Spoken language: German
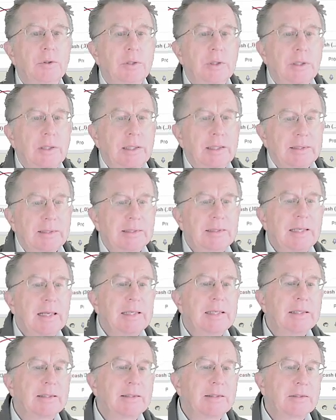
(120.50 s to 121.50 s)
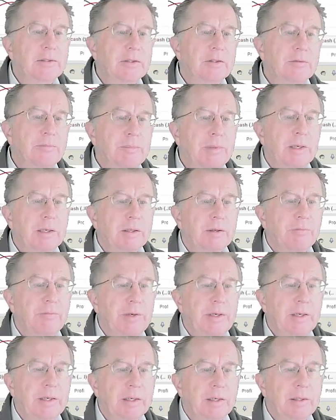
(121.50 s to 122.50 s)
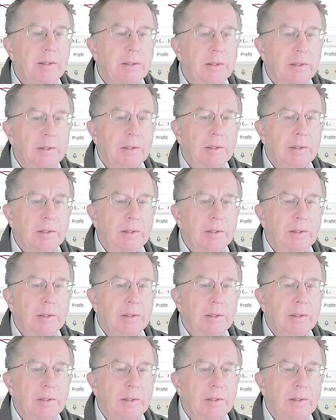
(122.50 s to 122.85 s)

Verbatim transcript: äh, letzten Endes ist es mehr oder weniger